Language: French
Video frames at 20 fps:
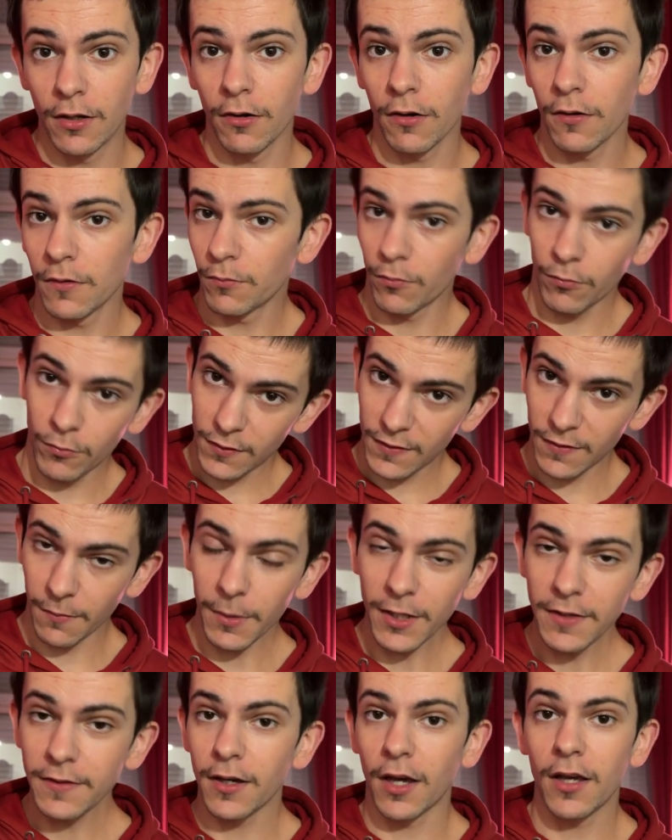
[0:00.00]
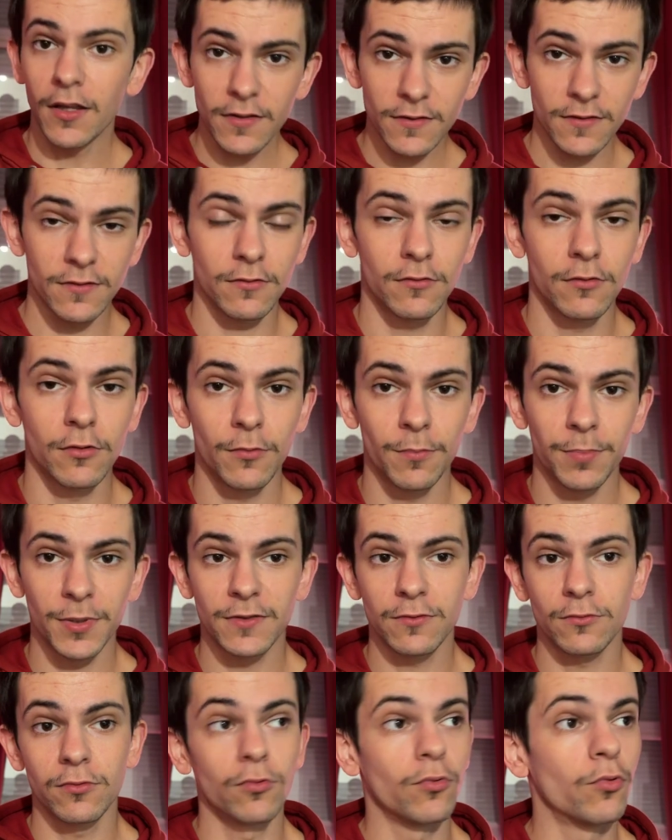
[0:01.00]
Alors, ça m'intéresse euh,
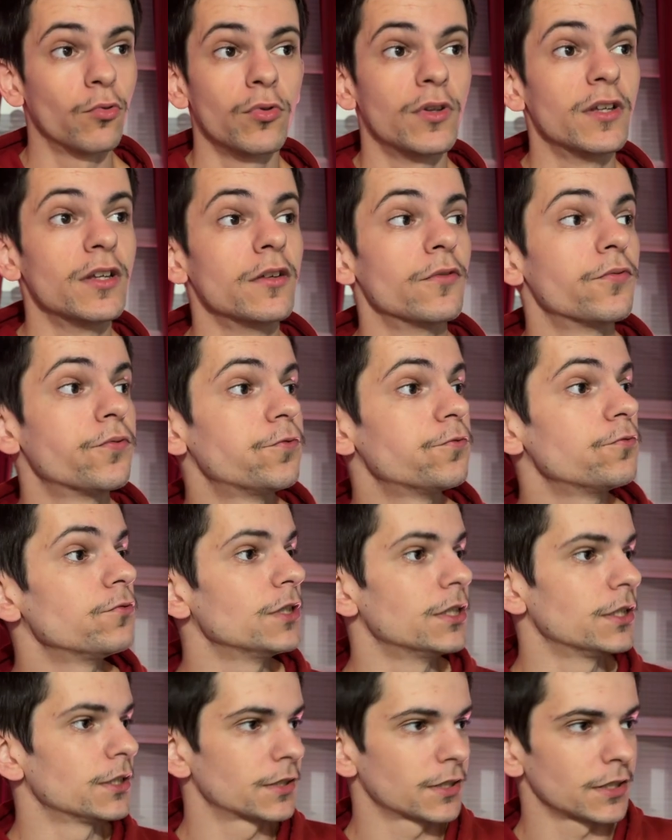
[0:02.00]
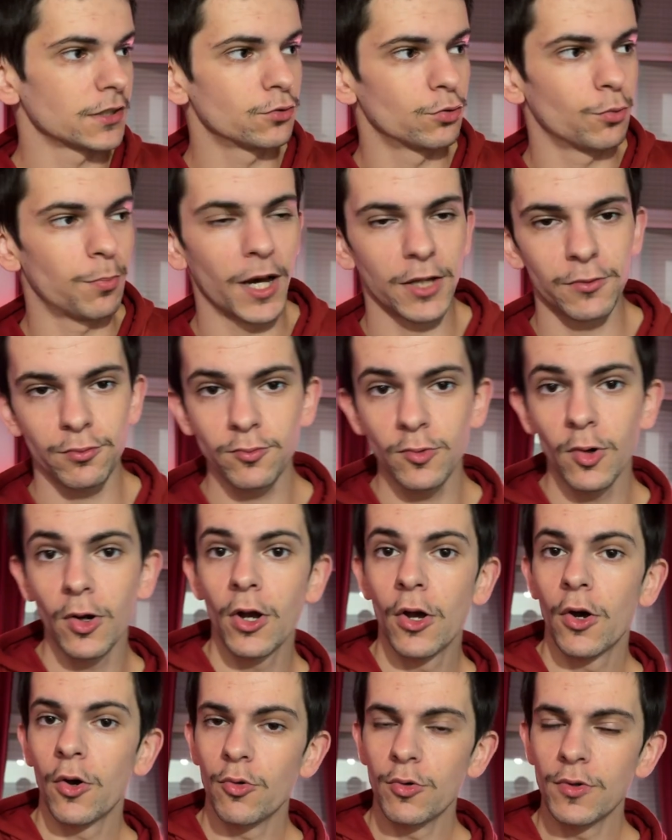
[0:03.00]
parce qu'on est full électrique de partout.
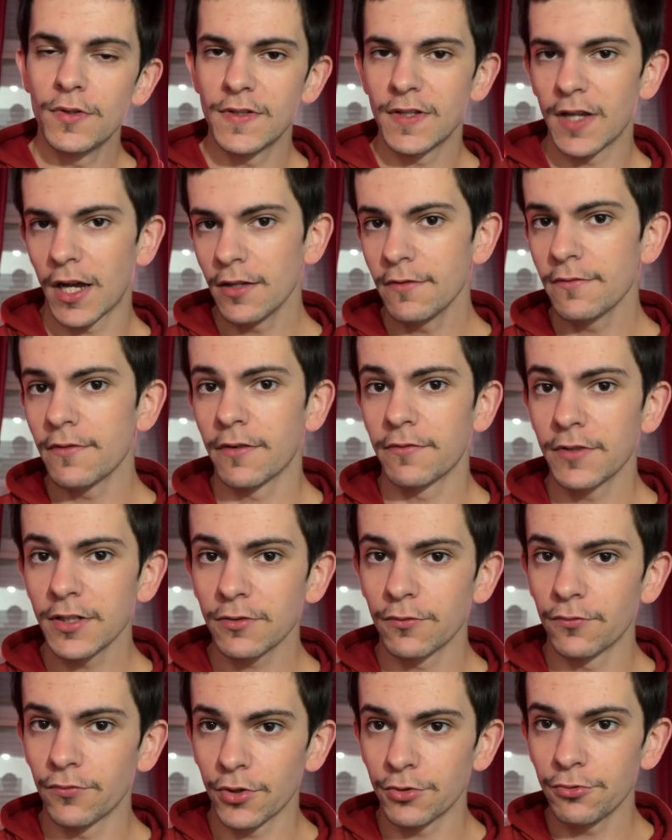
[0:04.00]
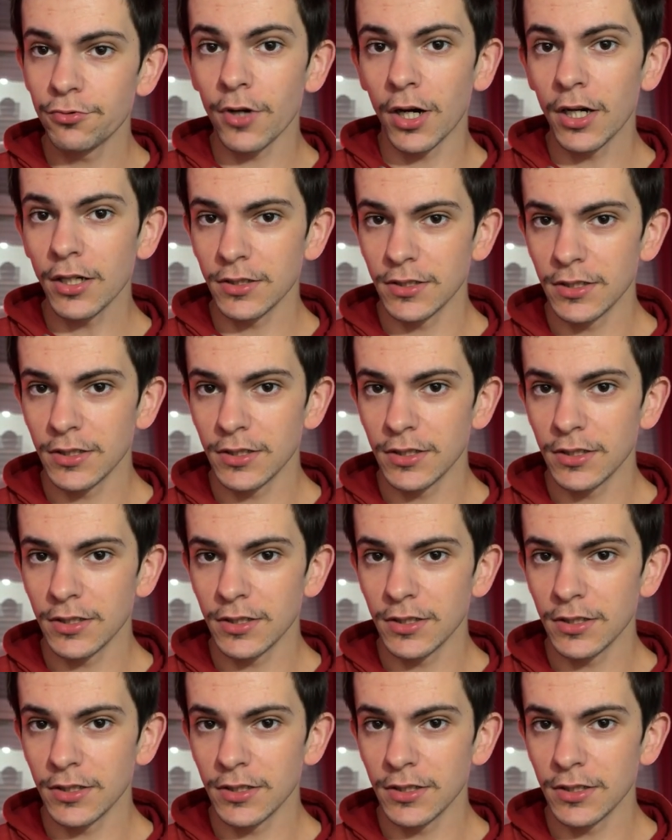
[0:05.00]
Eux, ils arrivent avec une voiture à